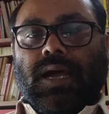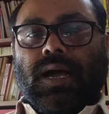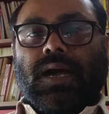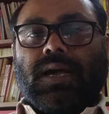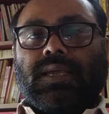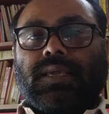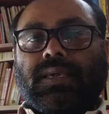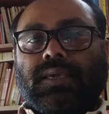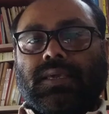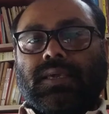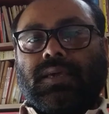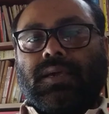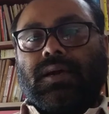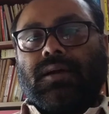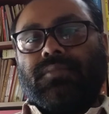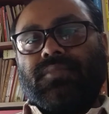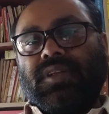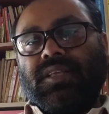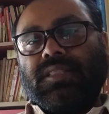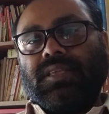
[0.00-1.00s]
আগে
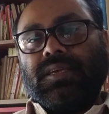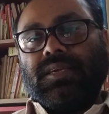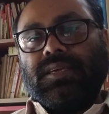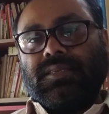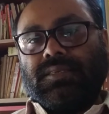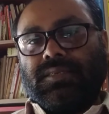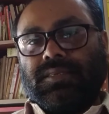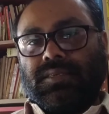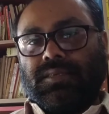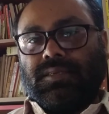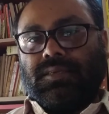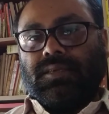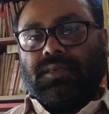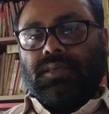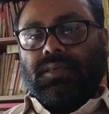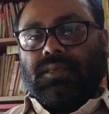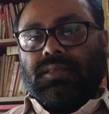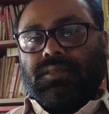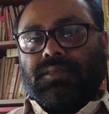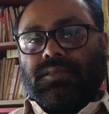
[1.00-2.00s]
আমরা দেখেছি
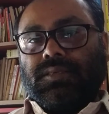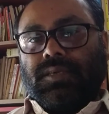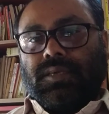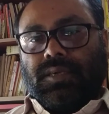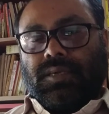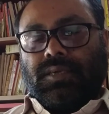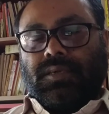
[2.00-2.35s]
যে